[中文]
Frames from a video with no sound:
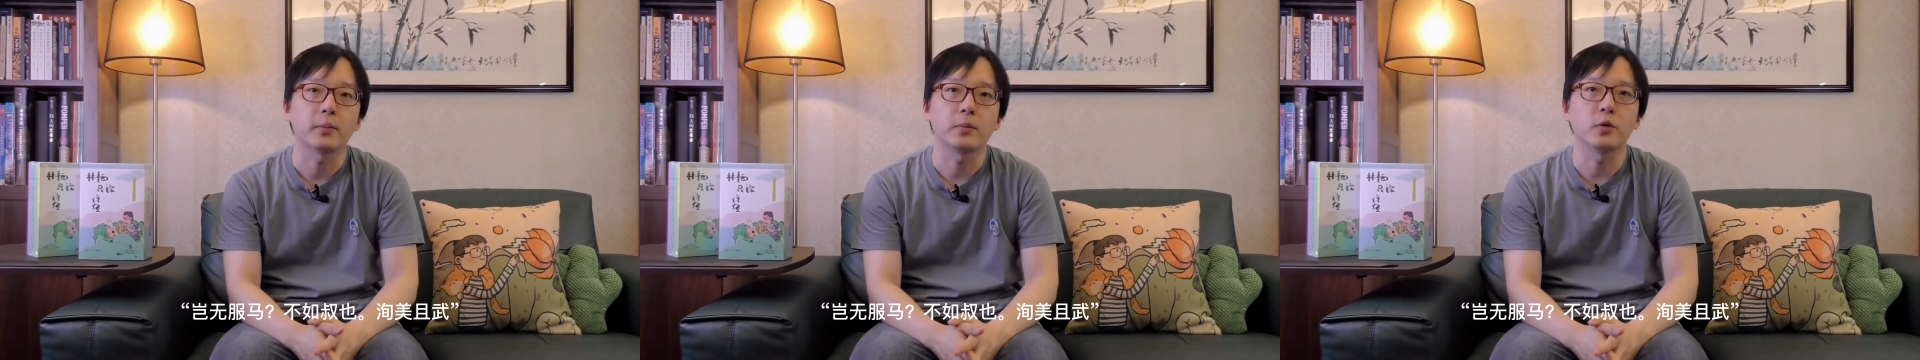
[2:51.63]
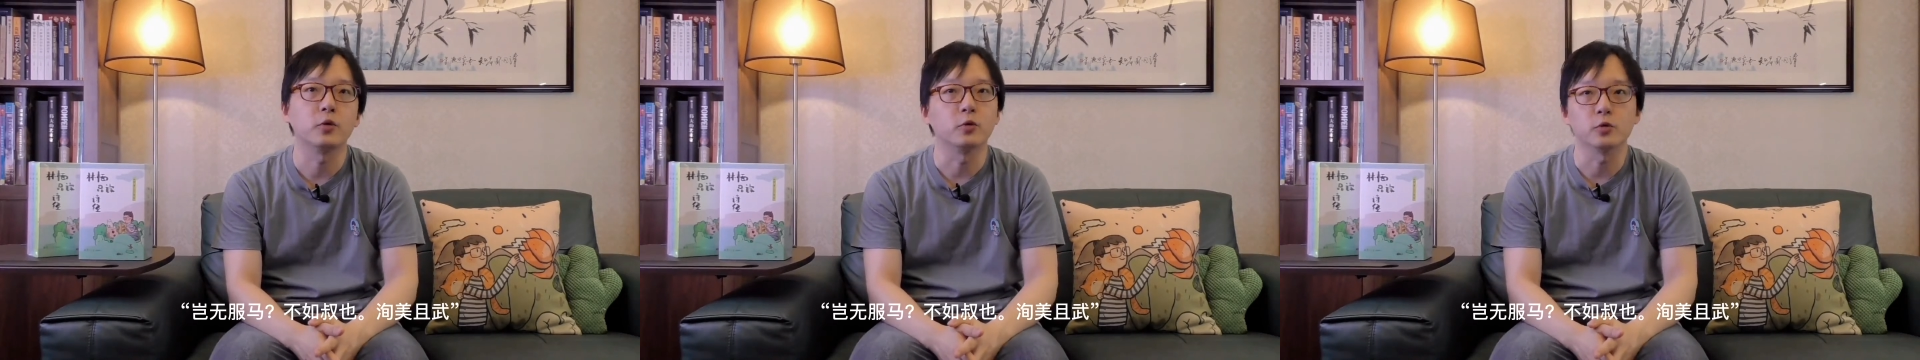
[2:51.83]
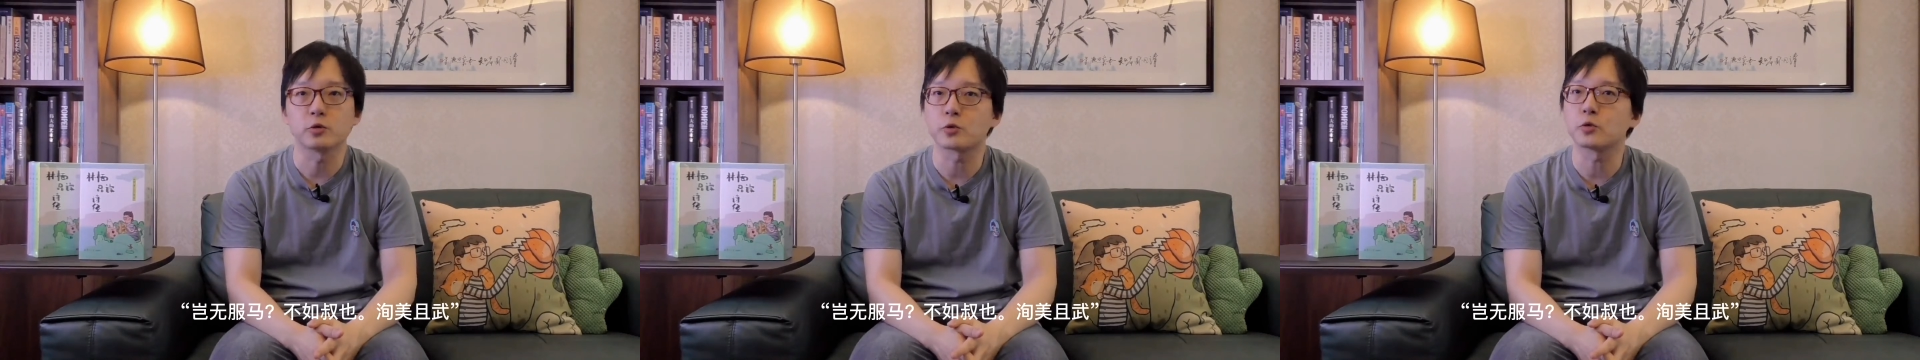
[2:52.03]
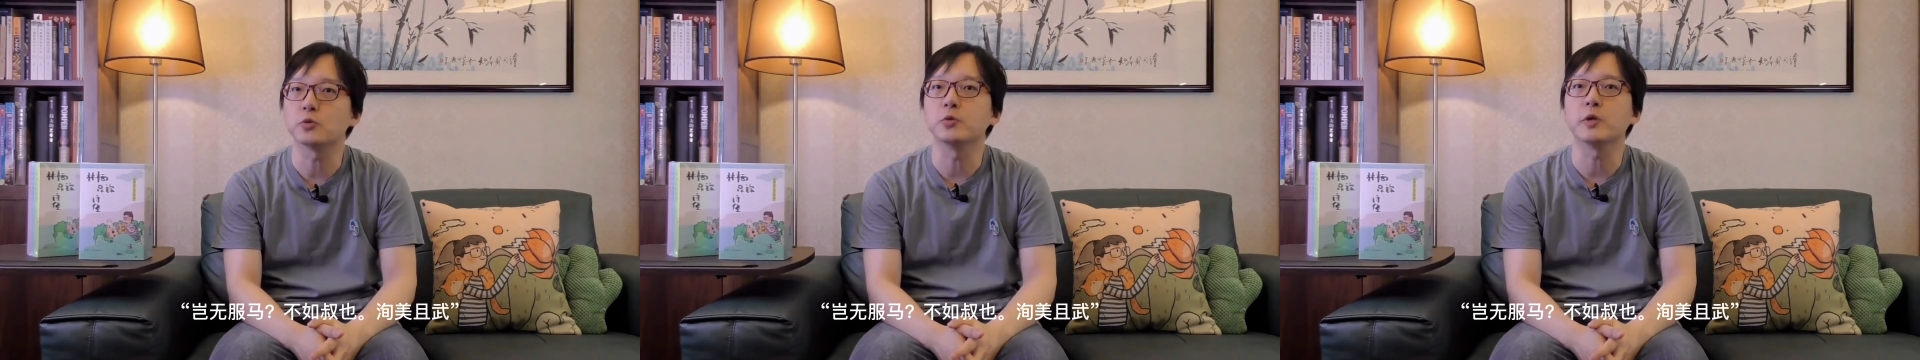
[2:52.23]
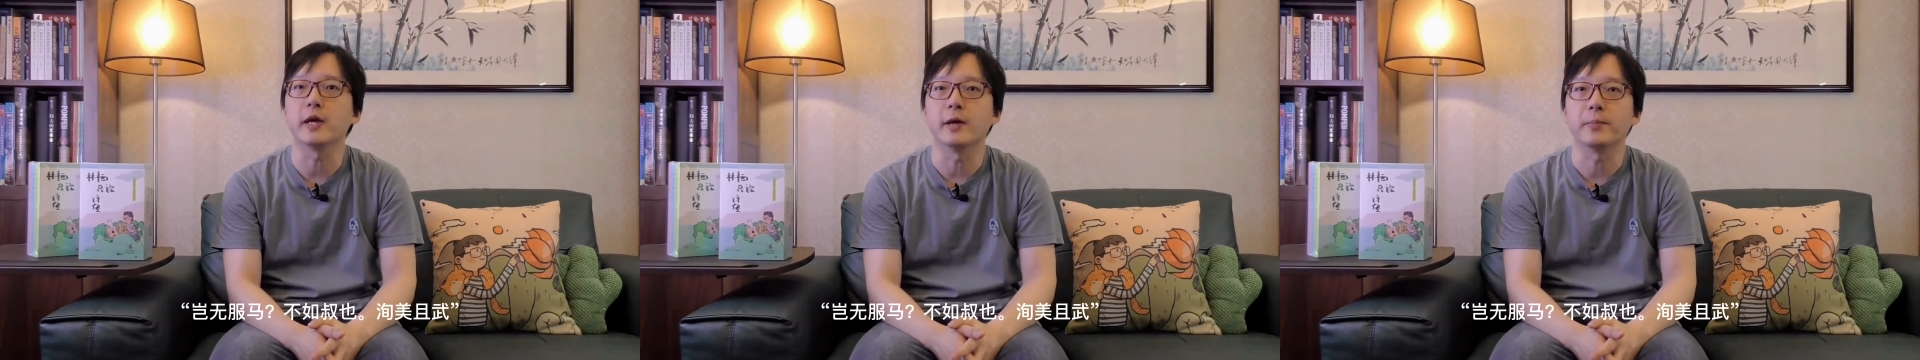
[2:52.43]
不如
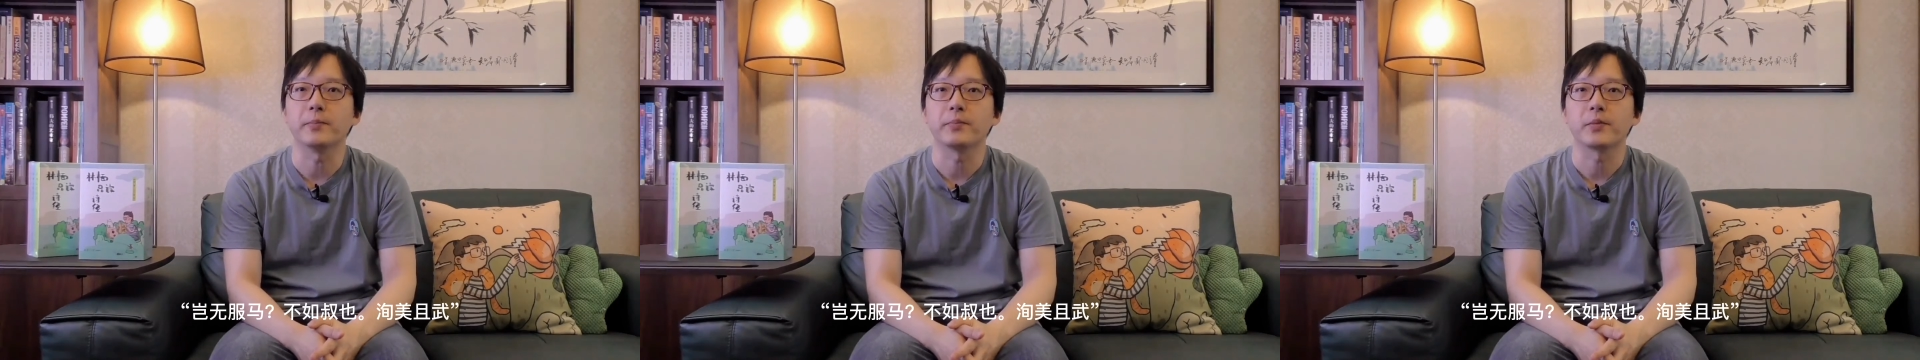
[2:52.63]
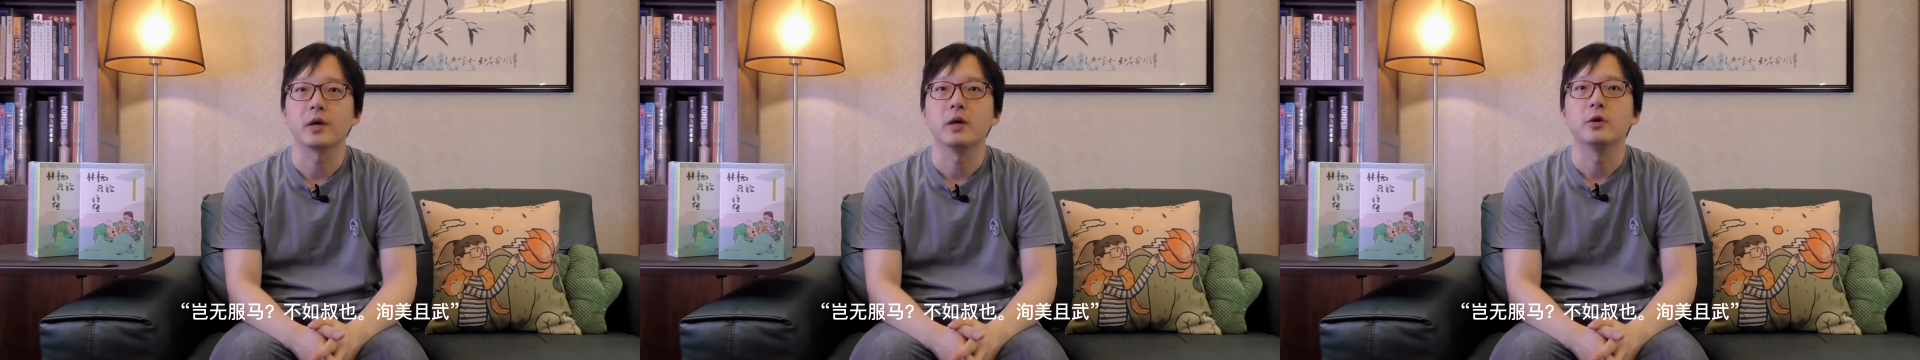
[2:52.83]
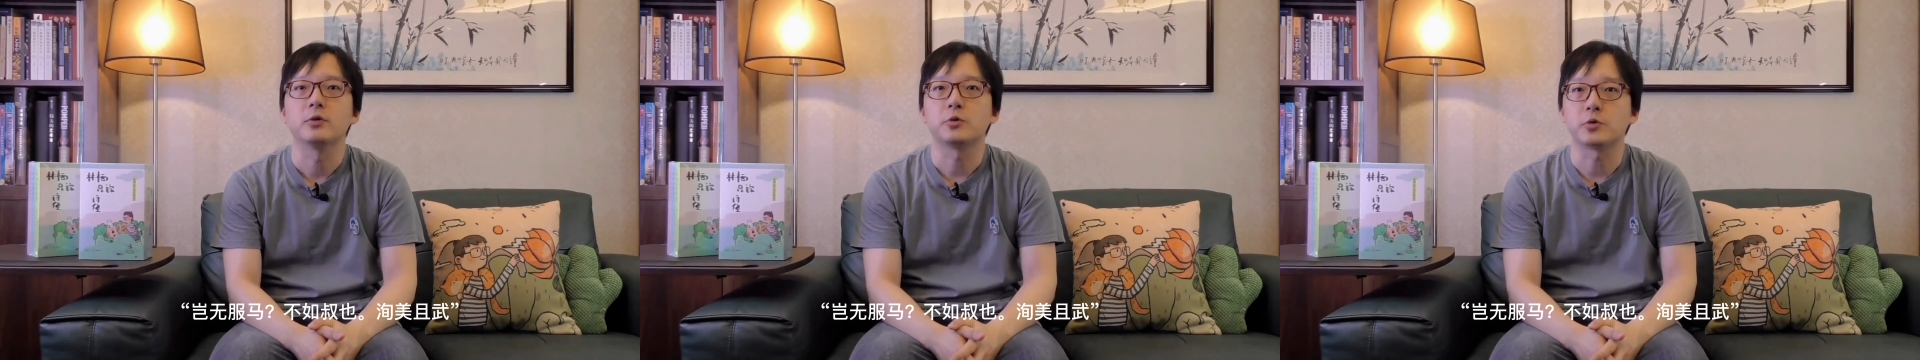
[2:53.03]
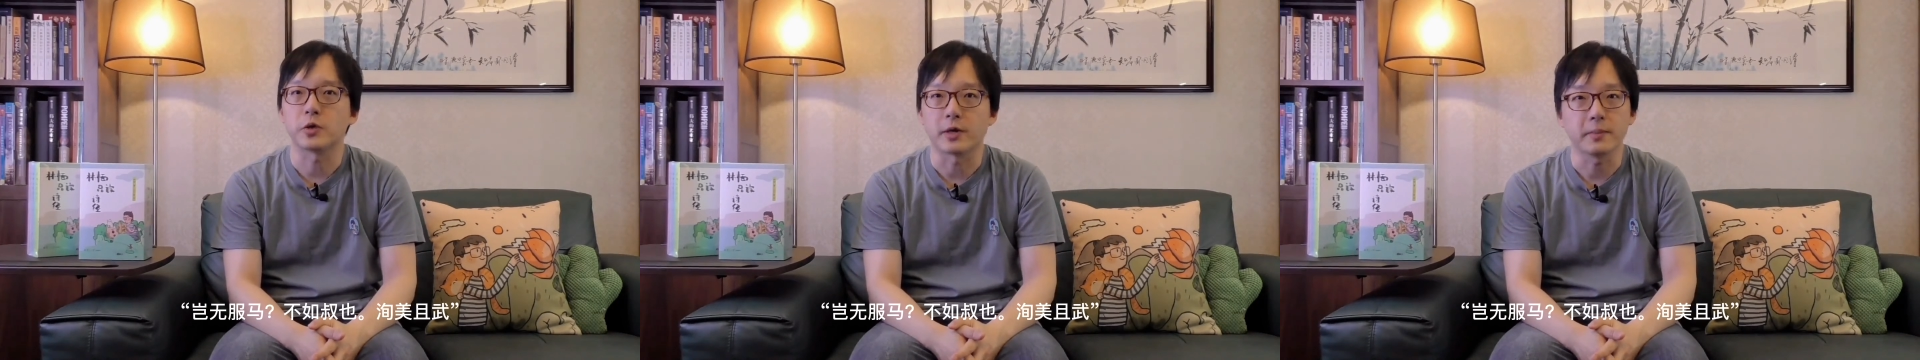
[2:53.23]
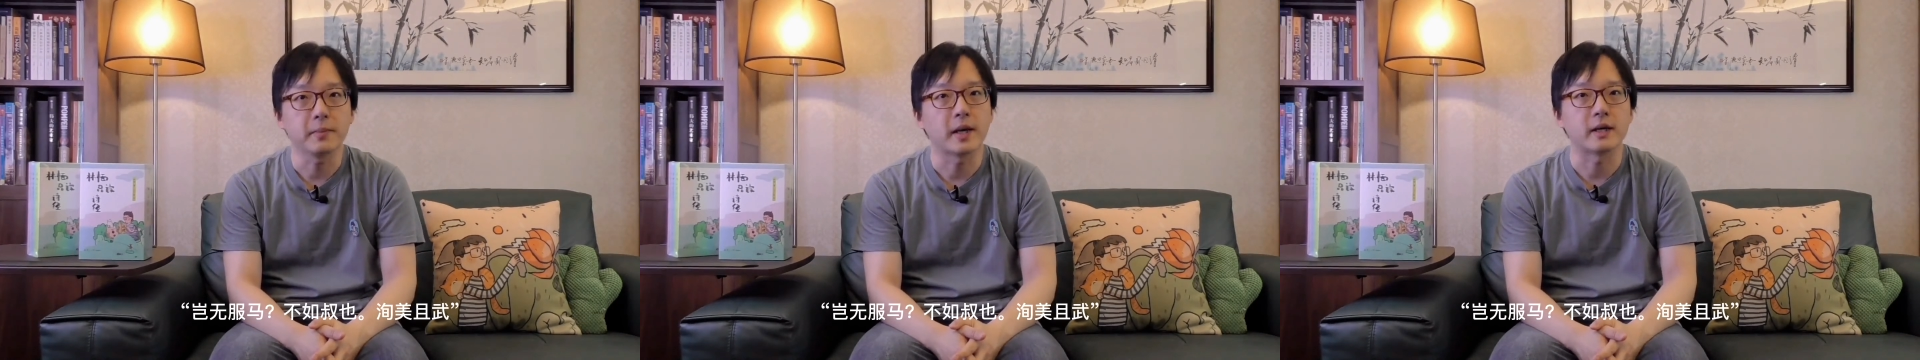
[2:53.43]
疏也，
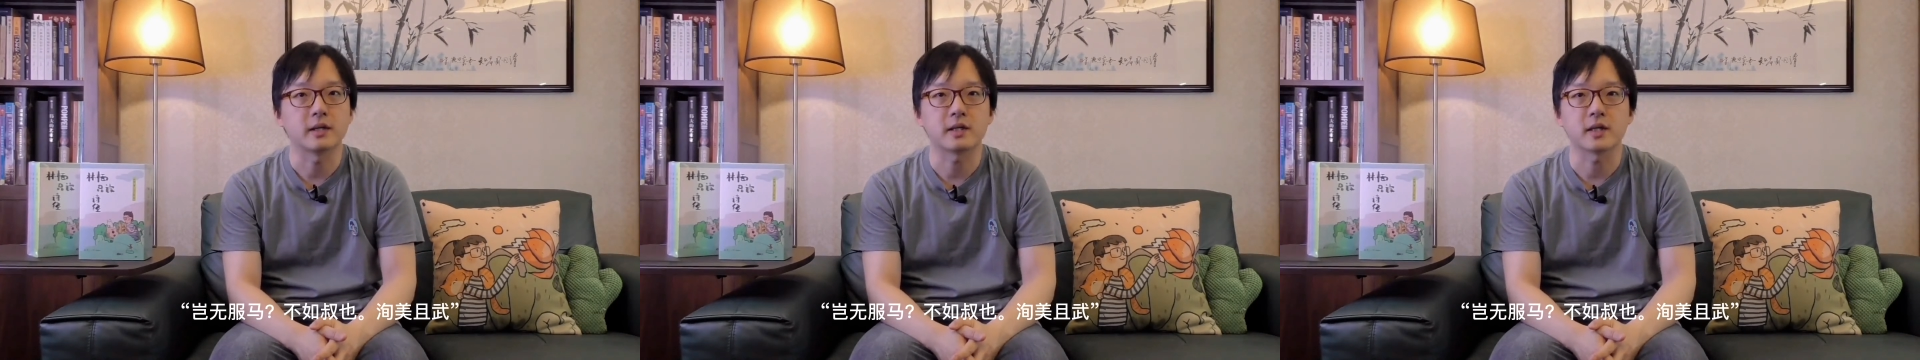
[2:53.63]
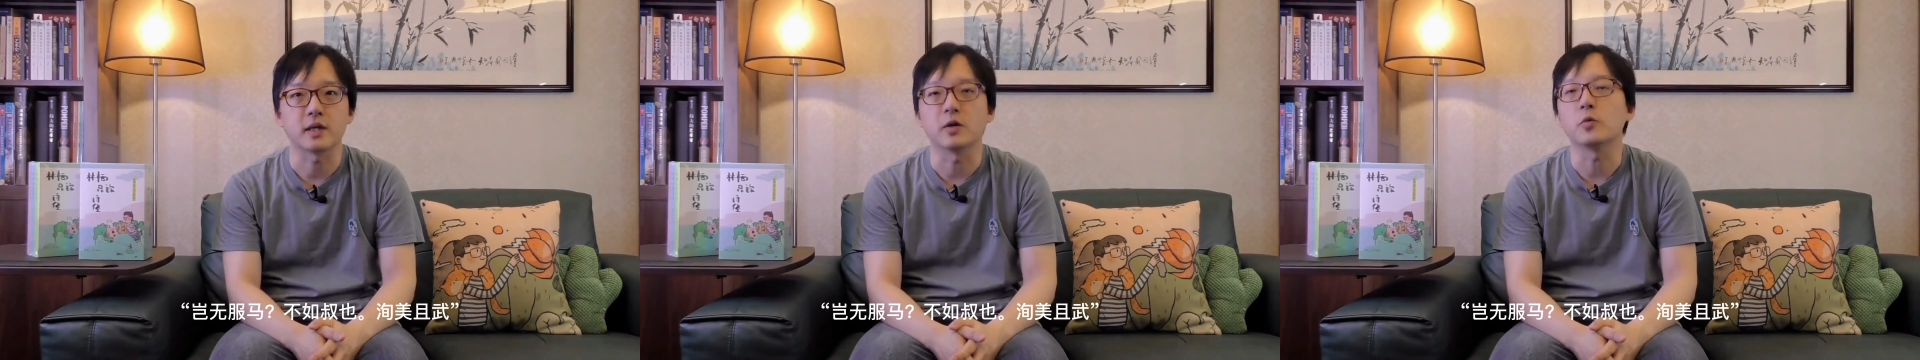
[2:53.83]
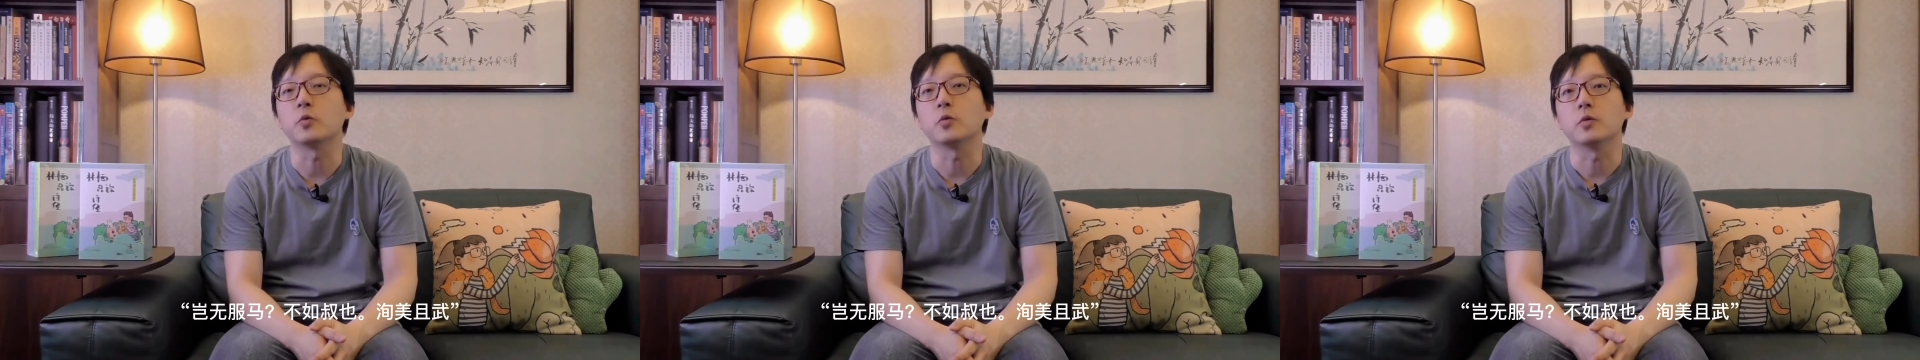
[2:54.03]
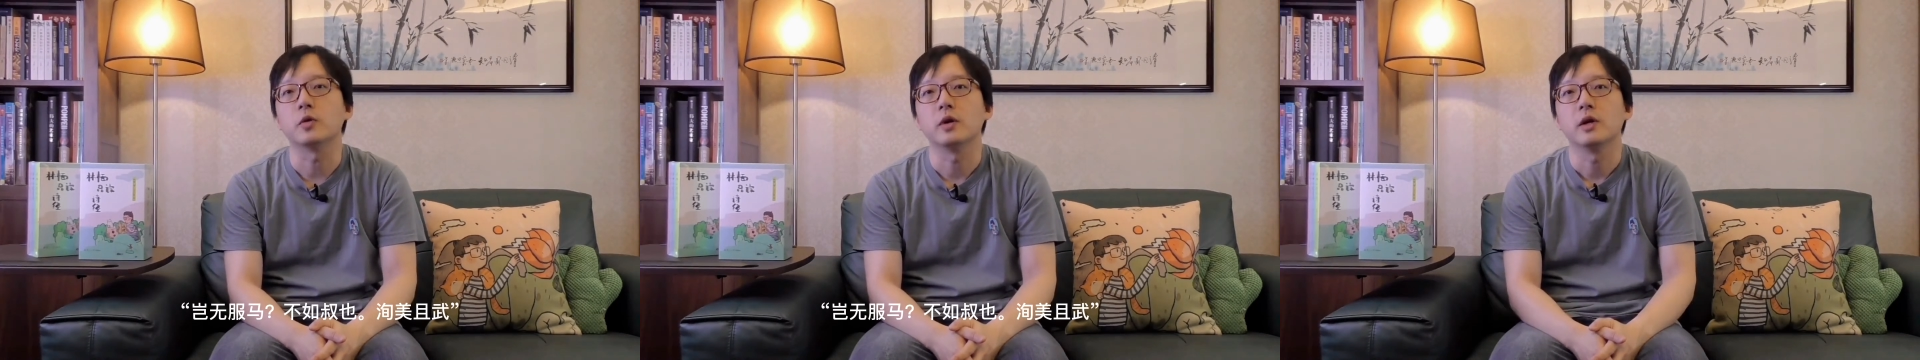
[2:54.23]
寻美且舞。